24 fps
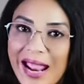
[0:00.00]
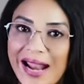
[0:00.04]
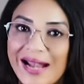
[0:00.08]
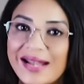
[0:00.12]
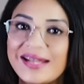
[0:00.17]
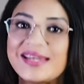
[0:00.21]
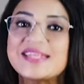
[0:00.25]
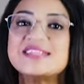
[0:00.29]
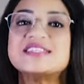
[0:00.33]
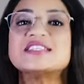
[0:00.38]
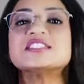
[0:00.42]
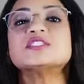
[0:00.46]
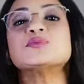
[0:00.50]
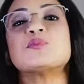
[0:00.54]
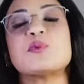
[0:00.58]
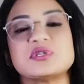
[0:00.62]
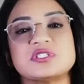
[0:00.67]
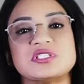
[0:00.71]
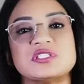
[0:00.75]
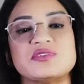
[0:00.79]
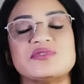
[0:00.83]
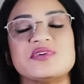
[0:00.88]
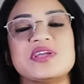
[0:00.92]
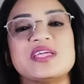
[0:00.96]
एंटीजेंस
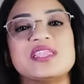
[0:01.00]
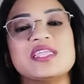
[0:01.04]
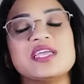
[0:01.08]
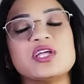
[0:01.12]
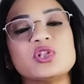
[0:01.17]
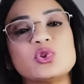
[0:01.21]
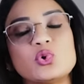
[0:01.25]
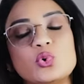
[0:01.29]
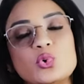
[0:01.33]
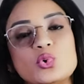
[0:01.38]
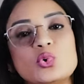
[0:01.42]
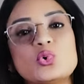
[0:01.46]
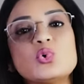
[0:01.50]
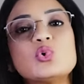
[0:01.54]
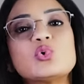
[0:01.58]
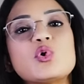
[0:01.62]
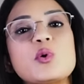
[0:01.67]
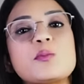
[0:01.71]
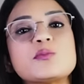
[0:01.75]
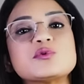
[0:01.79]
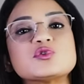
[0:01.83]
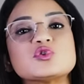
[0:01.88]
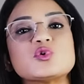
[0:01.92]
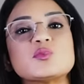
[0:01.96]
पॉजिटिव है यानी कि दोनों
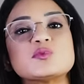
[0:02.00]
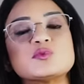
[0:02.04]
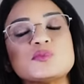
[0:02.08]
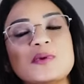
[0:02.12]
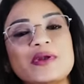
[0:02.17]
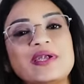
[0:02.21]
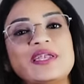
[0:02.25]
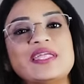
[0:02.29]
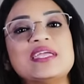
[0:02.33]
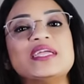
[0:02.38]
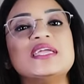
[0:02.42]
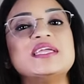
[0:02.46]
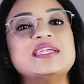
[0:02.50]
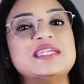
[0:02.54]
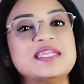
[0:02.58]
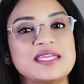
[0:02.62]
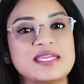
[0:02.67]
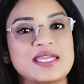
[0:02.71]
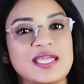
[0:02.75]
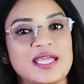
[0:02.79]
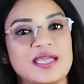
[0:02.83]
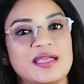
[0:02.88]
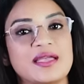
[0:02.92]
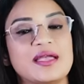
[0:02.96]
क्रोमोजोम्स में डी
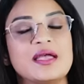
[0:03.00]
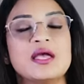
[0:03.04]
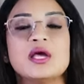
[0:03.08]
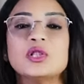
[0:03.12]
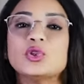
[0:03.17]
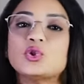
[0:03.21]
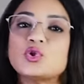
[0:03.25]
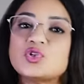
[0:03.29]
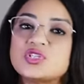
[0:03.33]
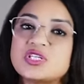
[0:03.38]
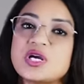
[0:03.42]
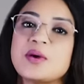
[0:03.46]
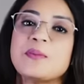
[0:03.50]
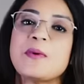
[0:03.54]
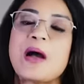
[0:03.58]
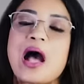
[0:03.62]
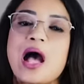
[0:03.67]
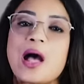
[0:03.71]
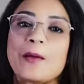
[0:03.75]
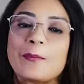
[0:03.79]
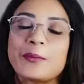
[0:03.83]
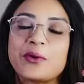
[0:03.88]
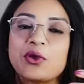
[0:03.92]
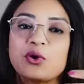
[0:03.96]
डी है तो जब
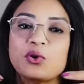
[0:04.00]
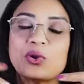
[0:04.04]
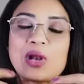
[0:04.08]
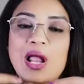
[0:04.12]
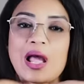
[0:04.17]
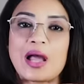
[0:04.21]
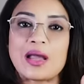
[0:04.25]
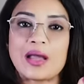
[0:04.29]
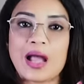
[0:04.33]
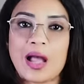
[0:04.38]
आपके और